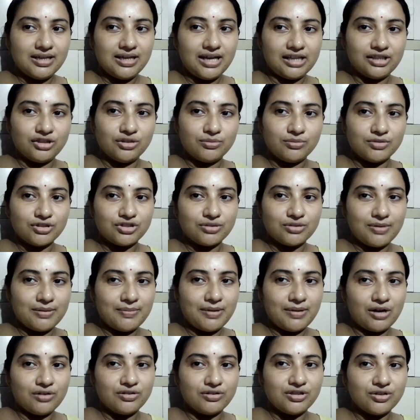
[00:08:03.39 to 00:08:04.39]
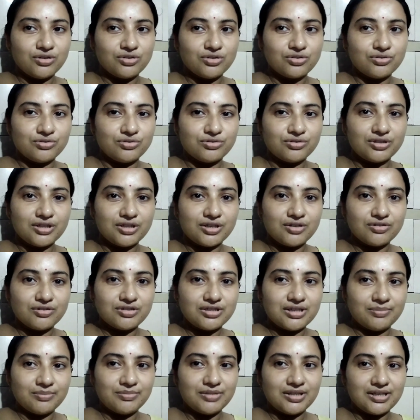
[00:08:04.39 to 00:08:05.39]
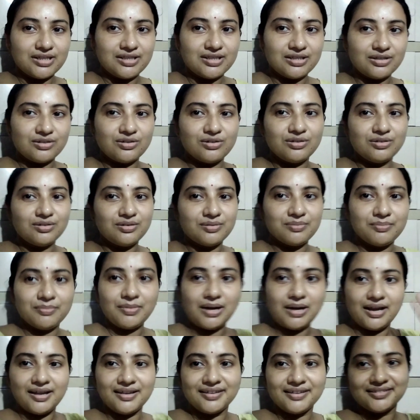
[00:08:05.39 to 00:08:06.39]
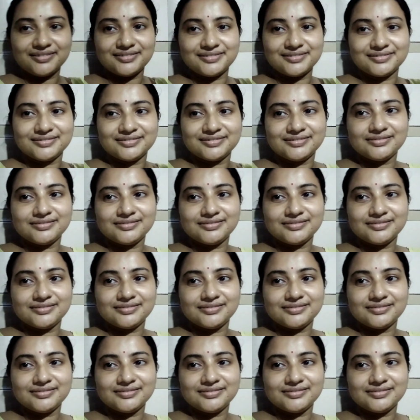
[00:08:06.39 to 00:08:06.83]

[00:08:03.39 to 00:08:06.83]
আর তোমরা সবাই ভালো থেকো সুস্থ থেকো সাবধানে থেকো বাই